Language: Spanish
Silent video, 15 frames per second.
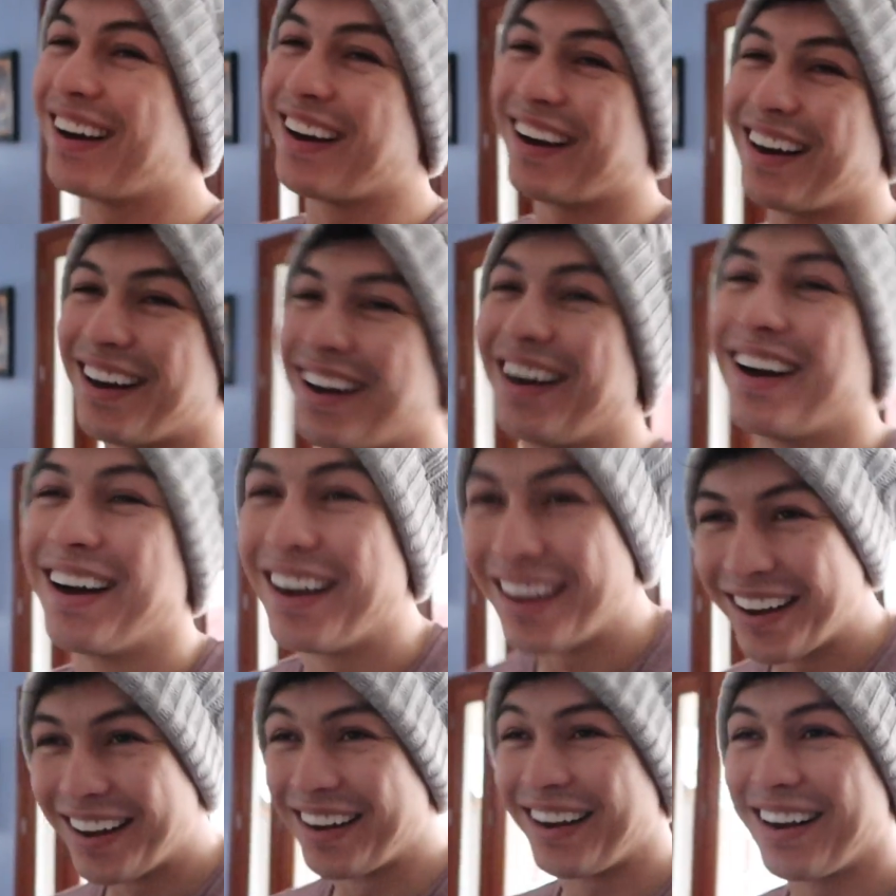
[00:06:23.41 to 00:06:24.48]
Soy Simón.
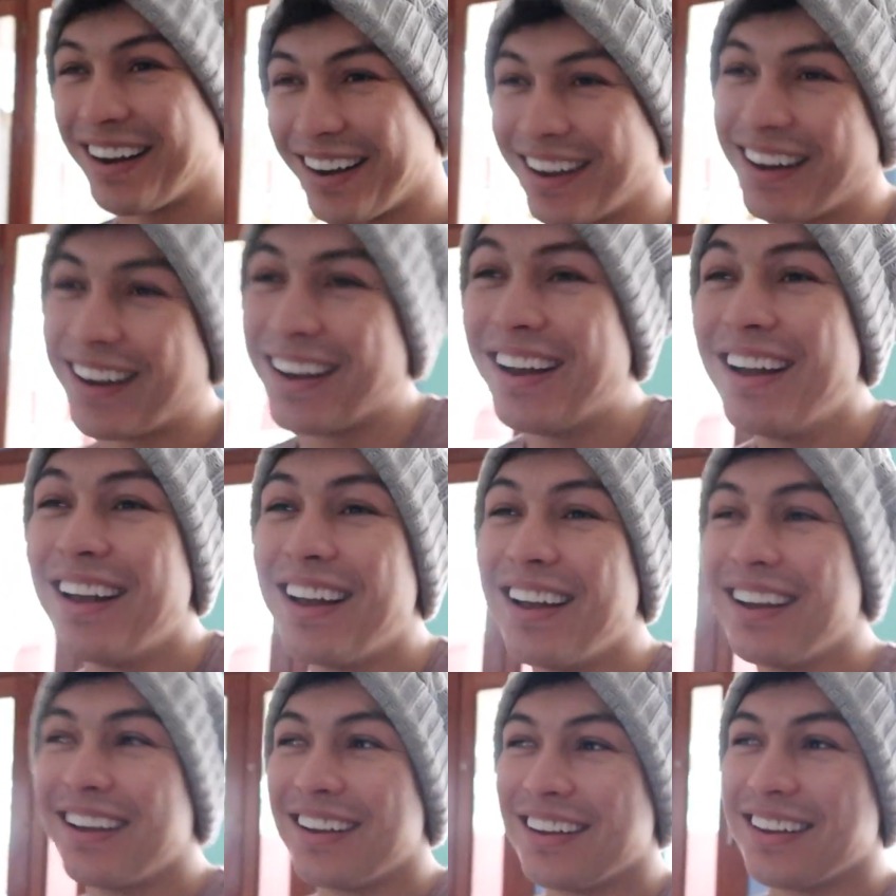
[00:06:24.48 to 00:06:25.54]

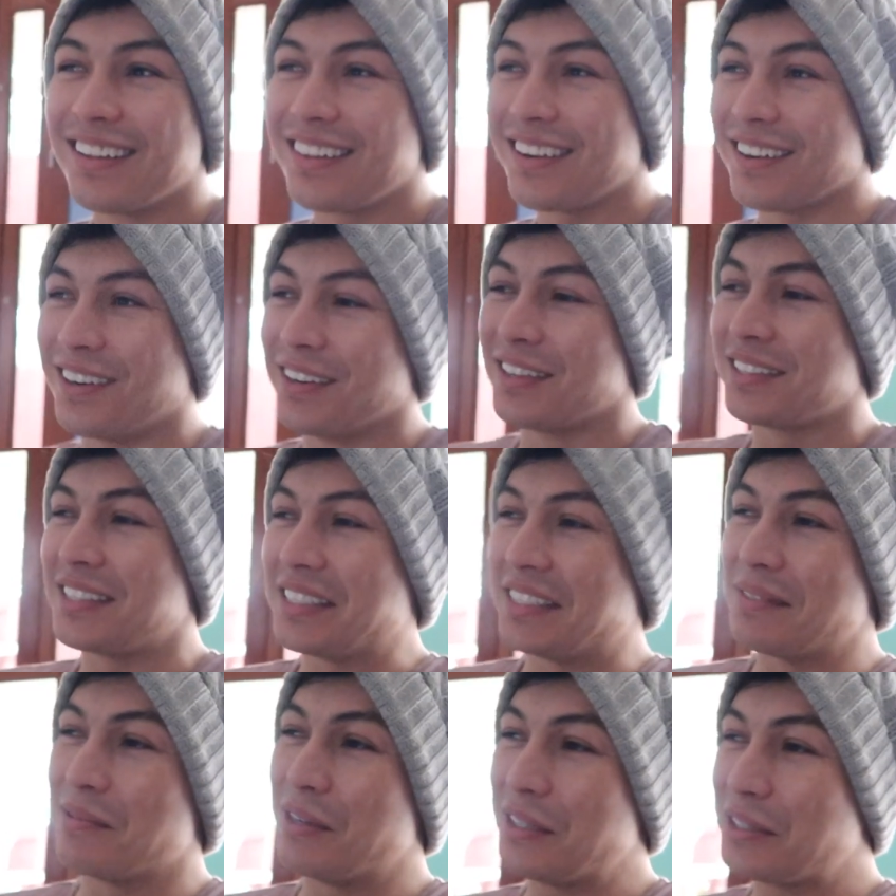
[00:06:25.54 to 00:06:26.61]
A ver. Digo, si
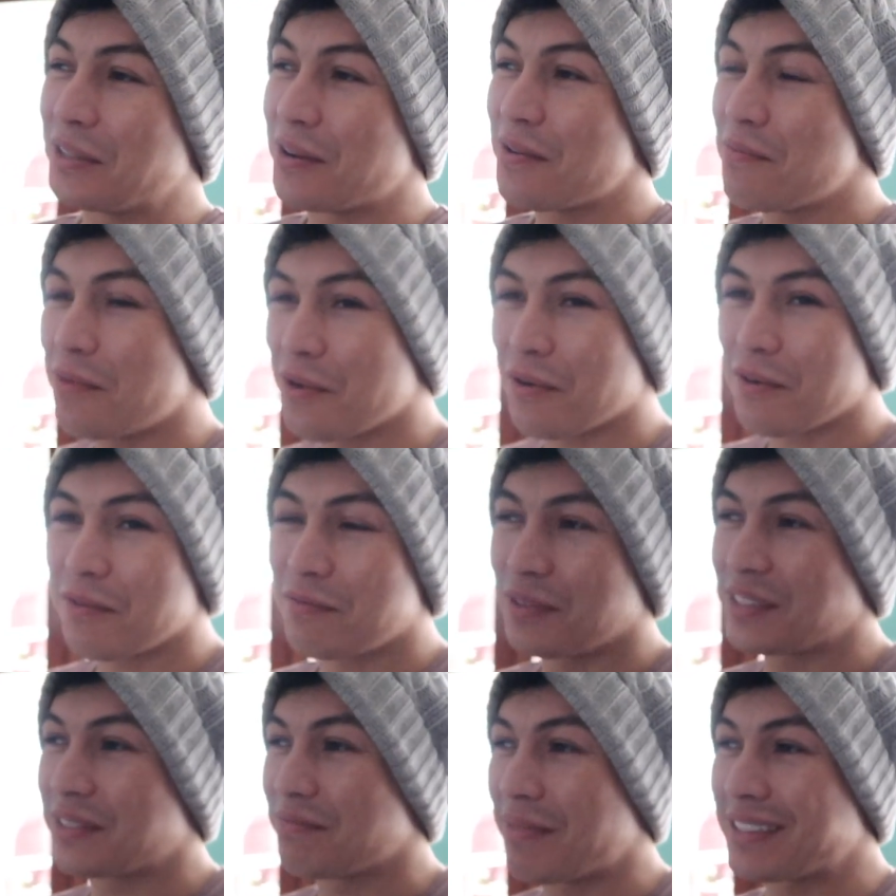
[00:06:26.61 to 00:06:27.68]
Simón estuviera un poco
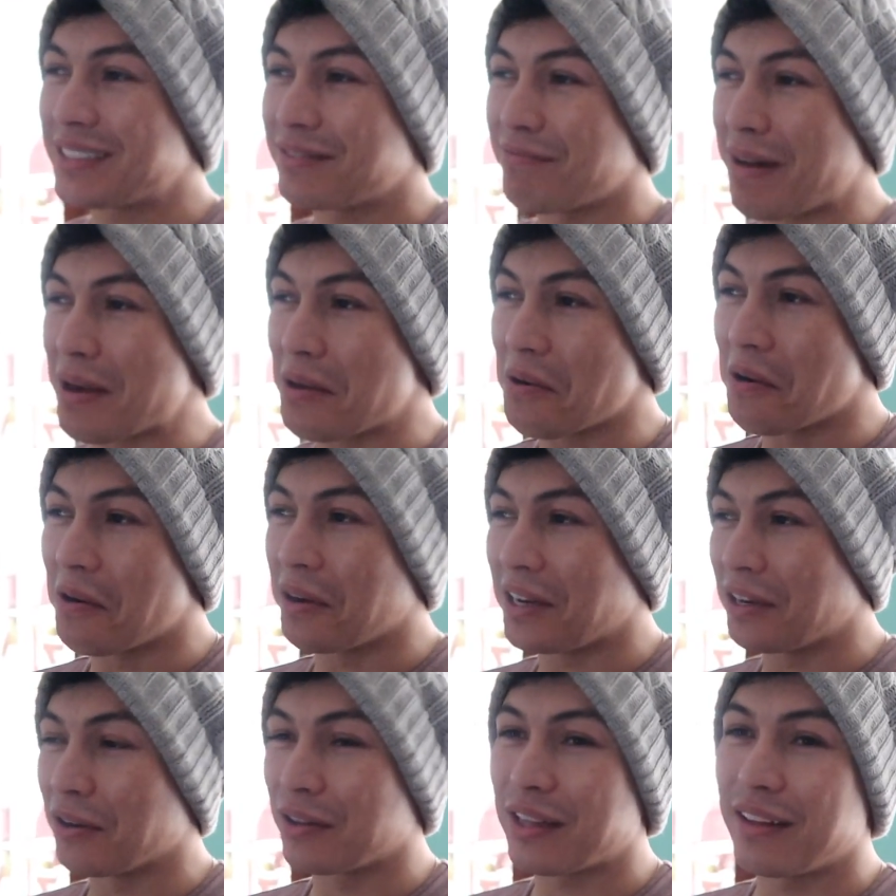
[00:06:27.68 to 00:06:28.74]
pues más
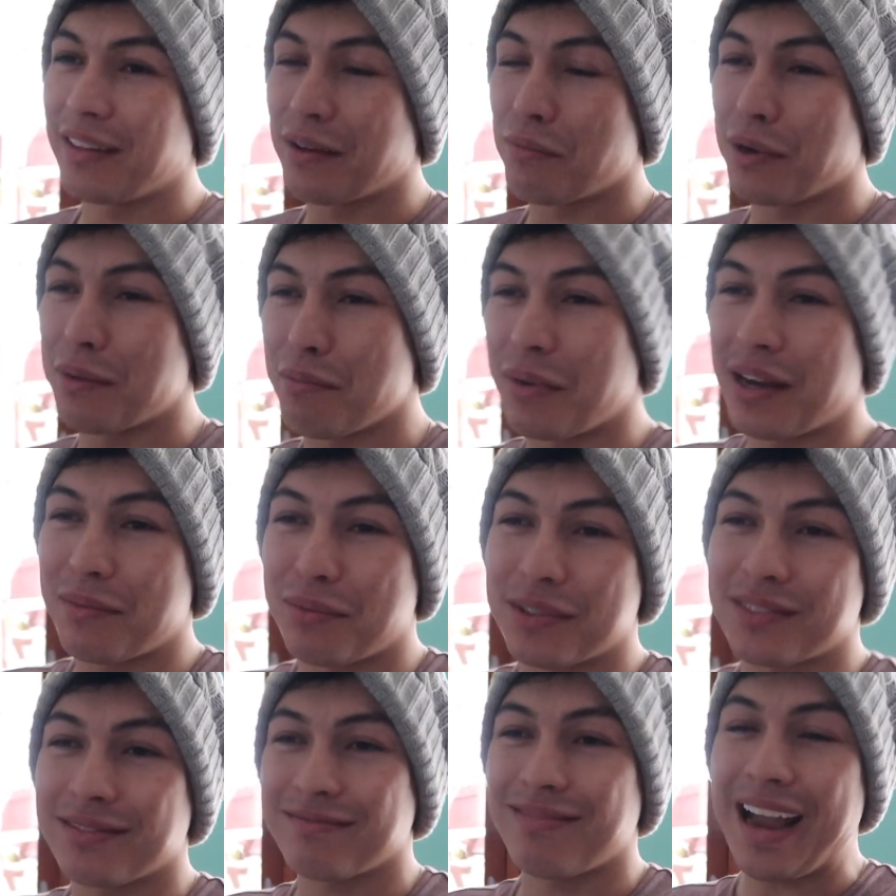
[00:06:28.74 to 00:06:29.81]
mayor y no tan de buen ver, pues